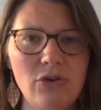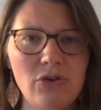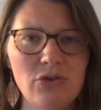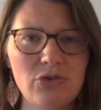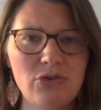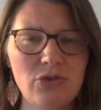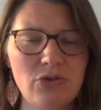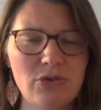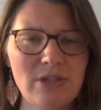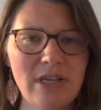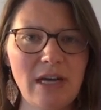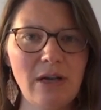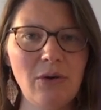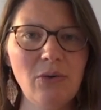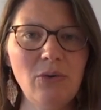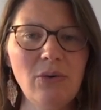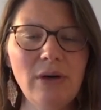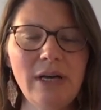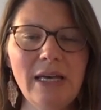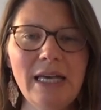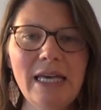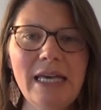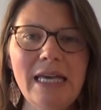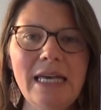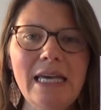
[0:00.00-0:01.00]
ce salon
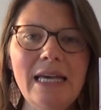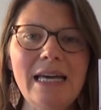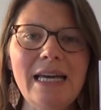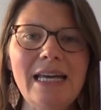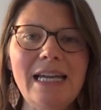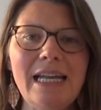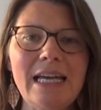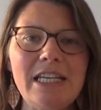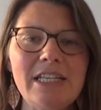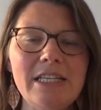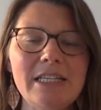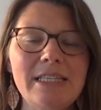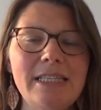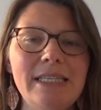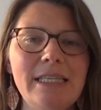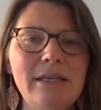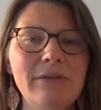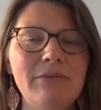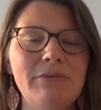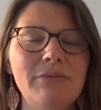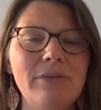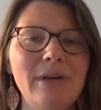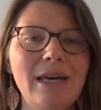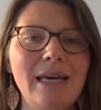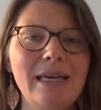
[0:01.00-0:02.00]
est
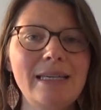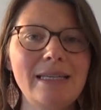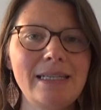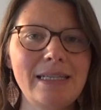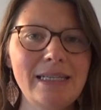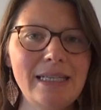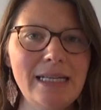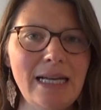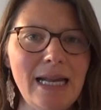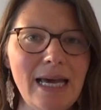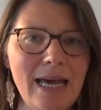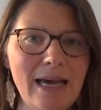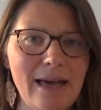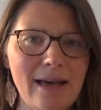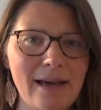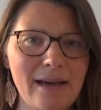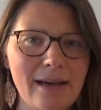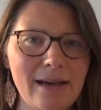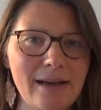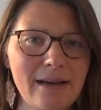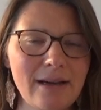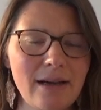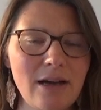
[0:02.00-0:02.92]
l'adjectif clair.